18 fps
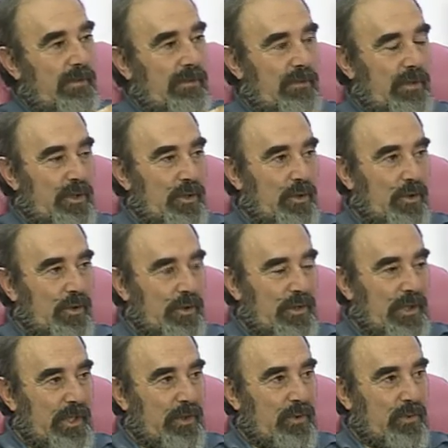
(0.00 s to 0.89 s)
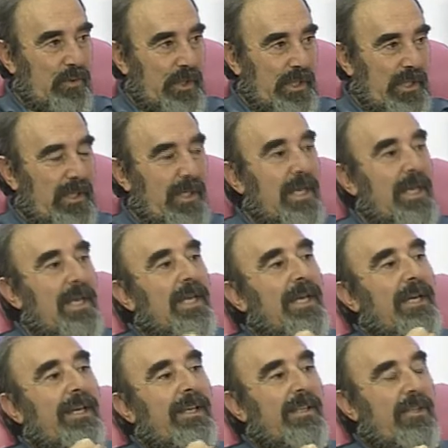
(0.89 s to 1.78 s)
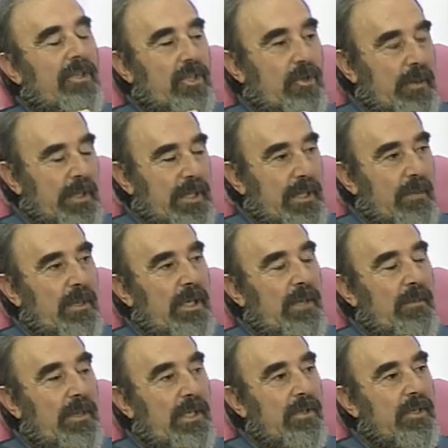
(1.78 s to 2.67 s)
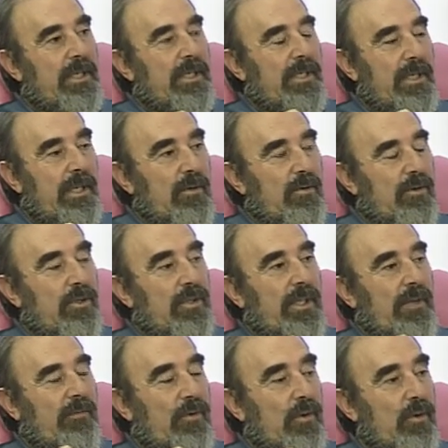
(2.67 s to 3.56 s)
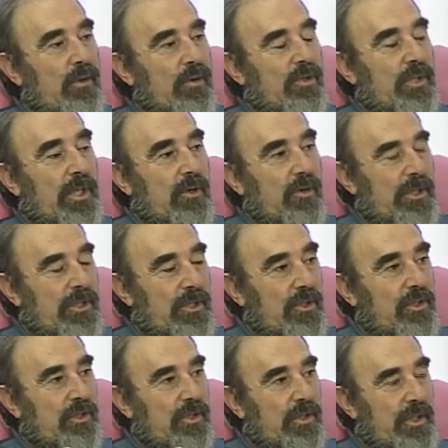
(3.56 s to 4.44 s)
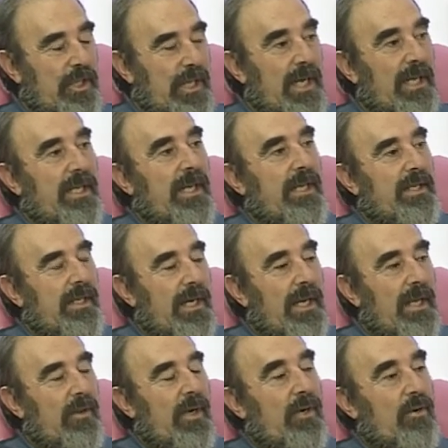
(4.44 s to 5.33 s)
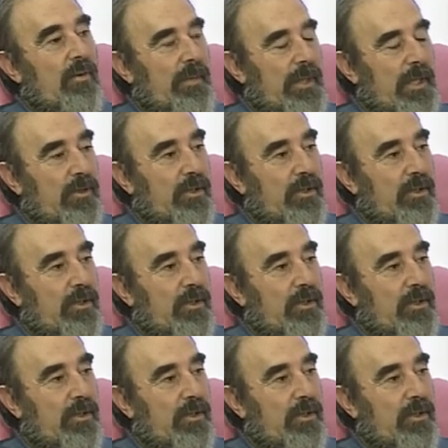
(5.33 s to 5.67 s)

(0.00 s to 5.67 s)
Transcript: Nuestro concepto es que de esos 20.000 millones de euros de fondos de cohesión social que han llegado al gobierno